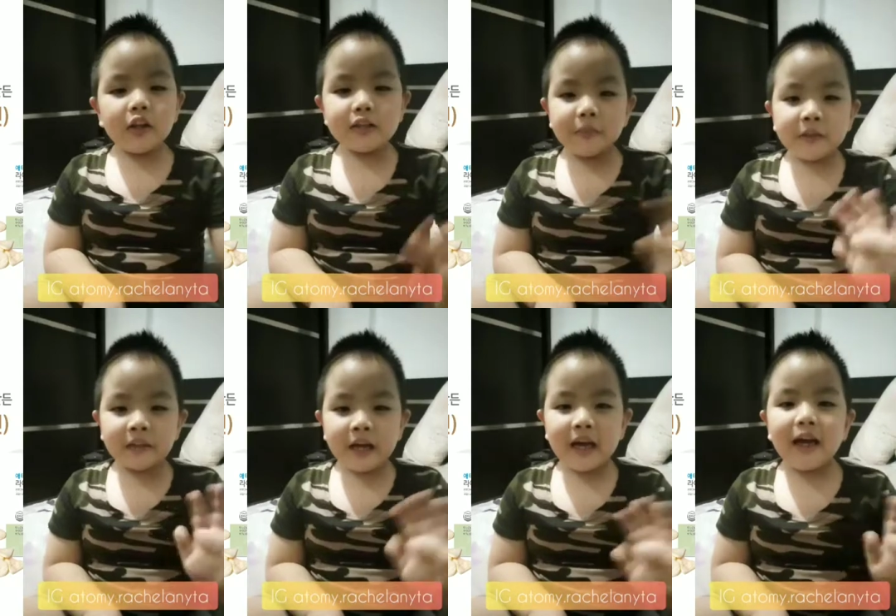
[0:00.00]

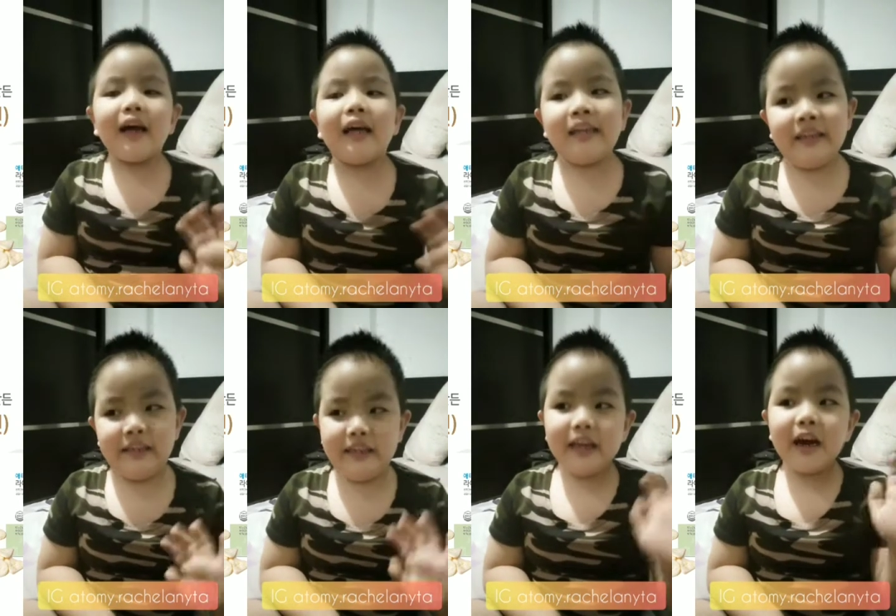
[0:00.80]
semuanya hari
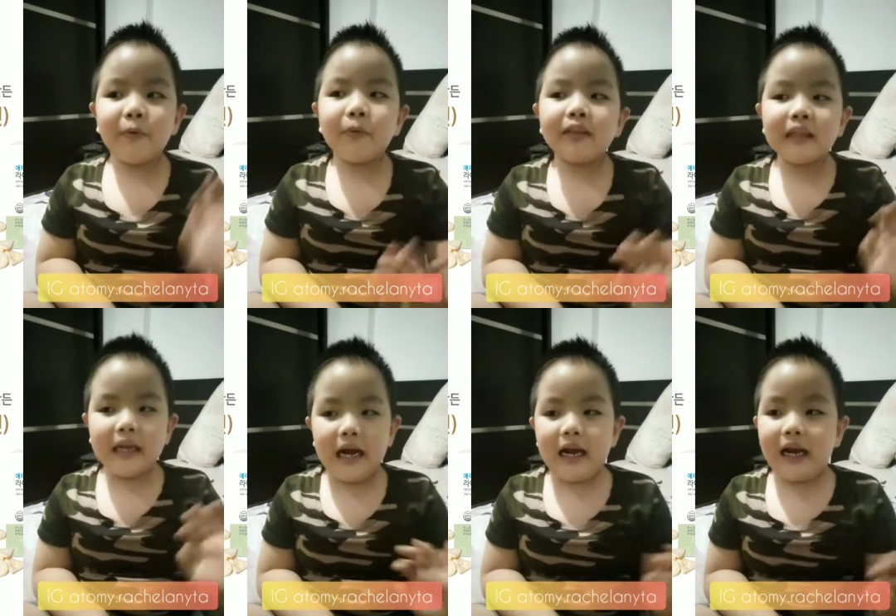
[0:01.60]
ini aku
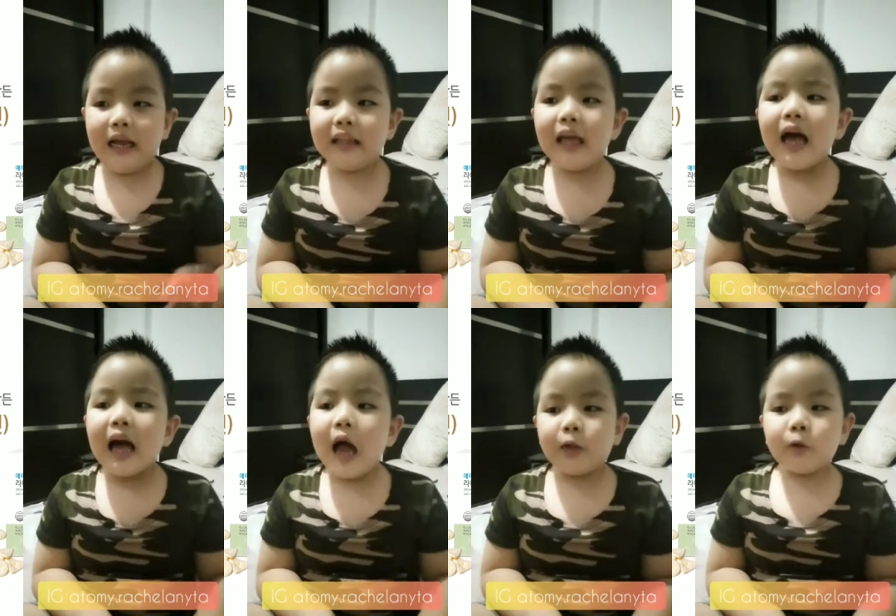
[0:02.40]
menerangkan
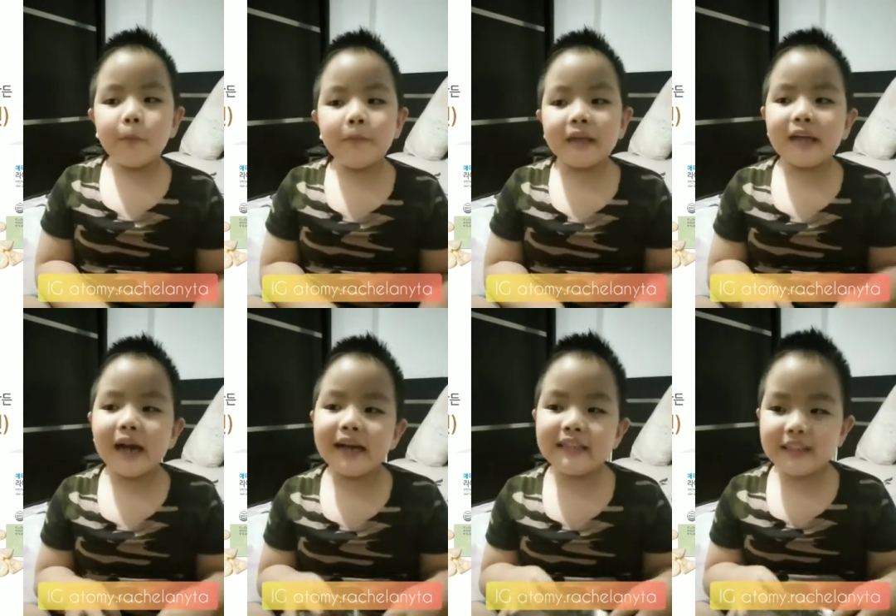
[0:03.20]
atau
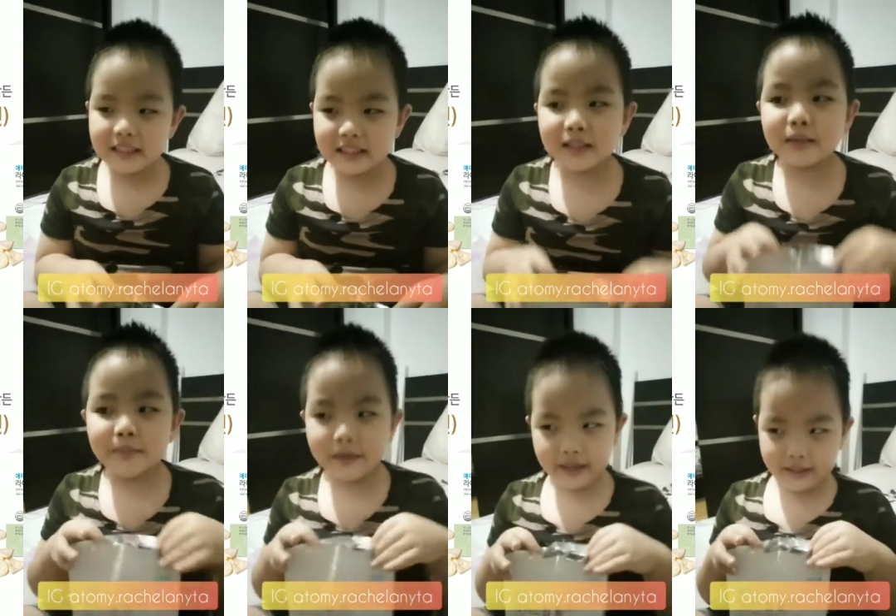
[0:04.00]
Mirage Cheese
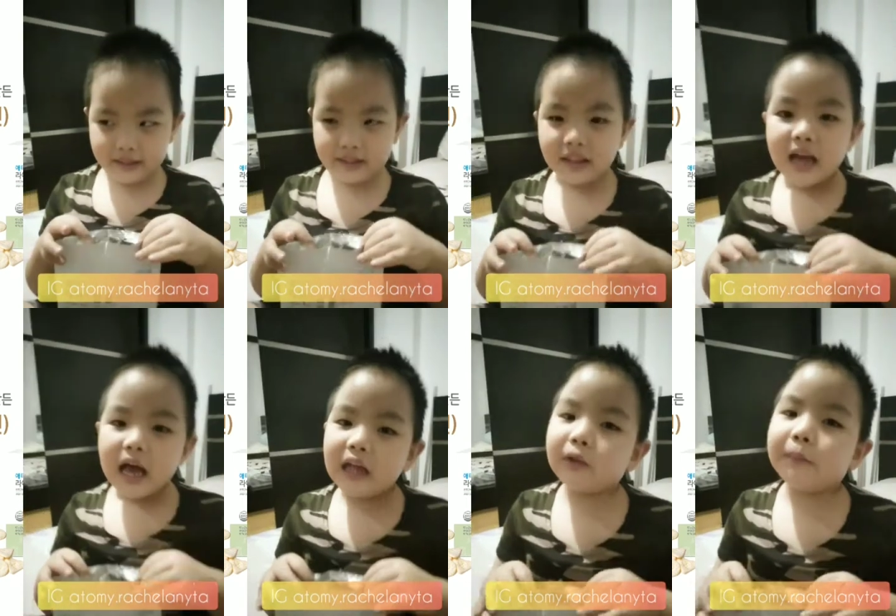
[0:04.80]
Plant.
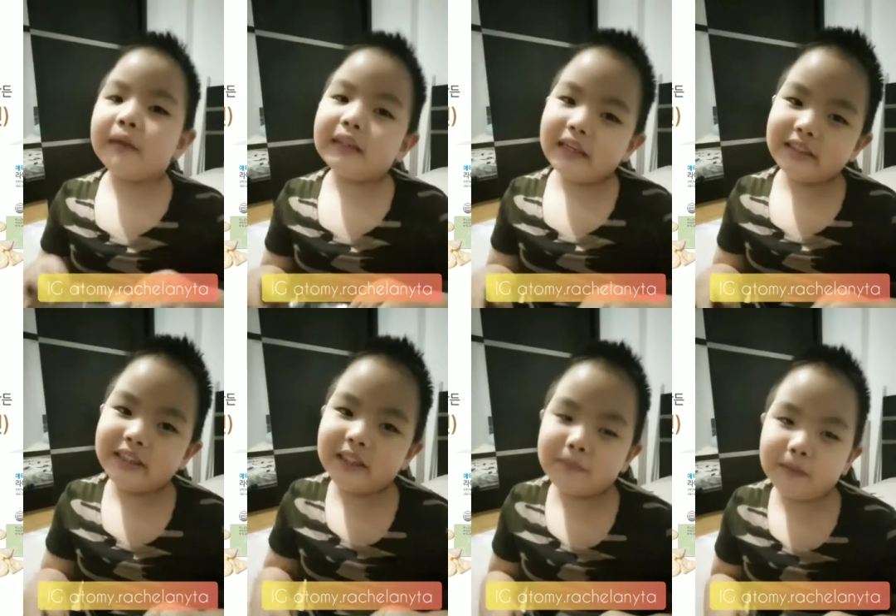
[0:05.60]
Yes. Mirage
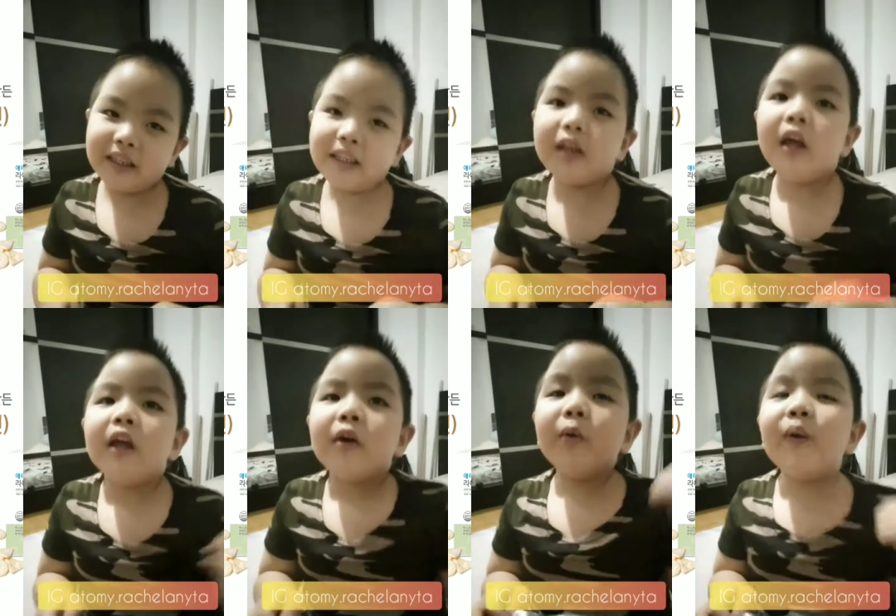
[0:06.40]
Cheese Plant
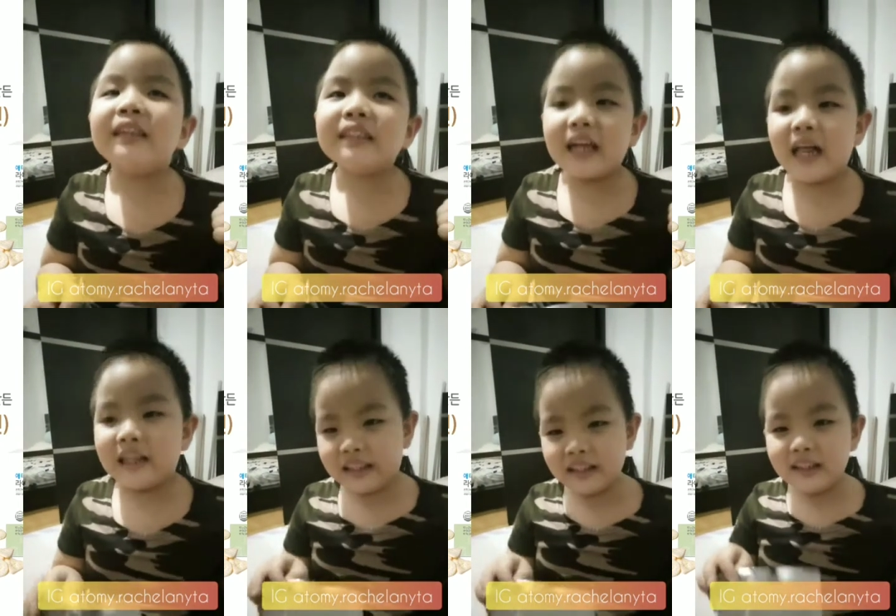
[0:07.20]
kuat
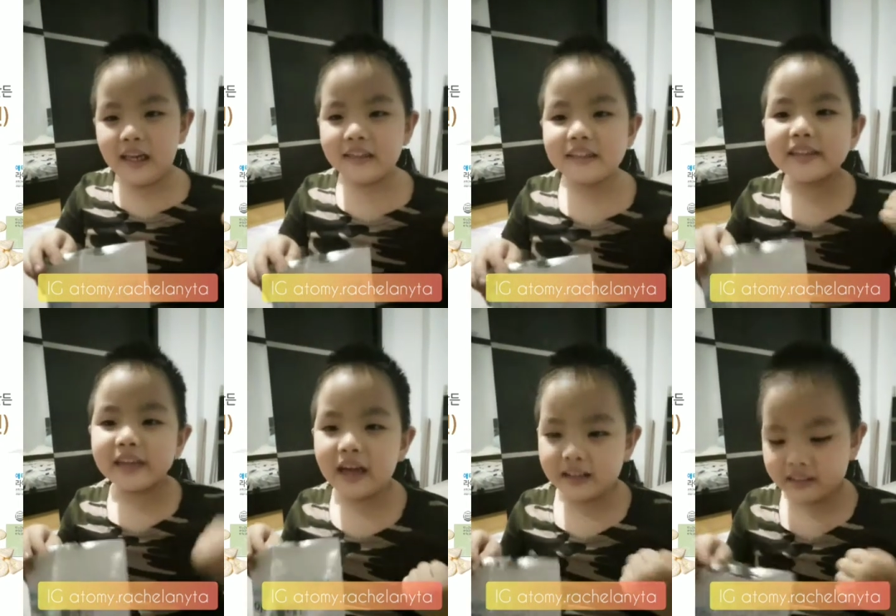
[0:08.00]
sekali dan
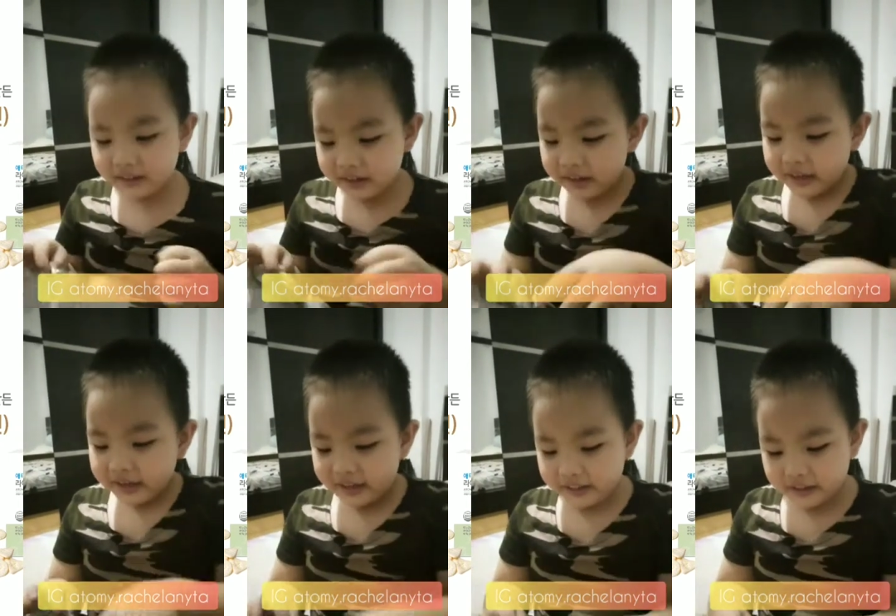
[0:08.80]
sehat. Mm
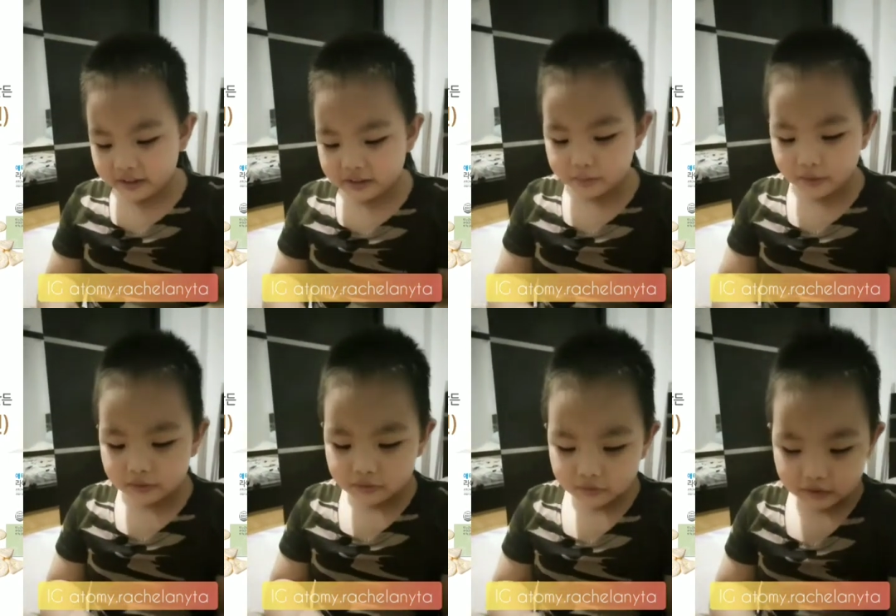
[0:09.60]
-hmm. Ini
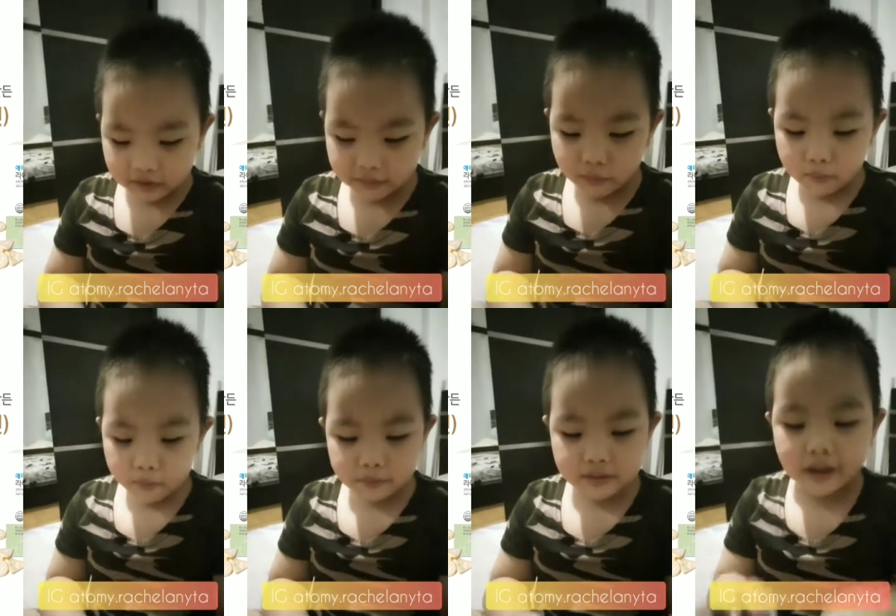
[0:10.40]
maksud ini
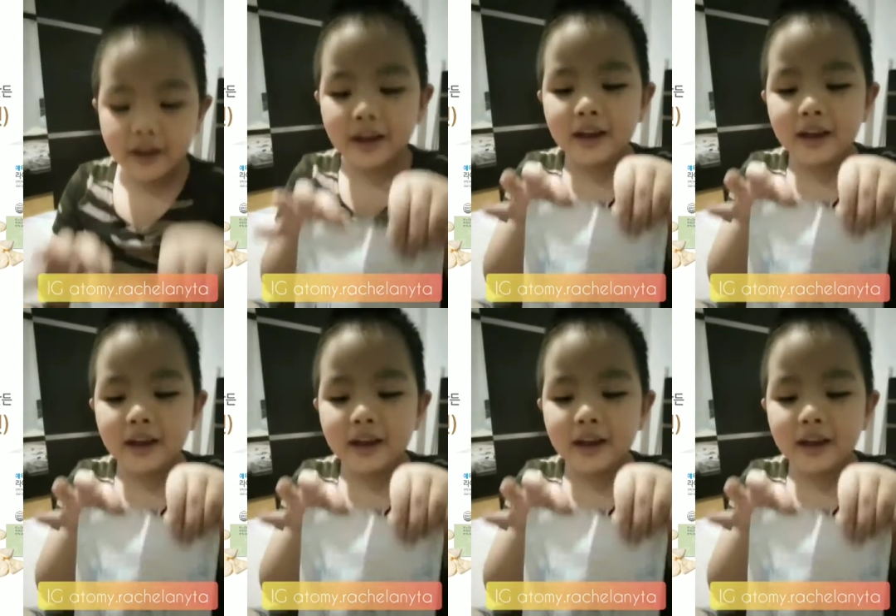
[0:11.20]
bungkusnya.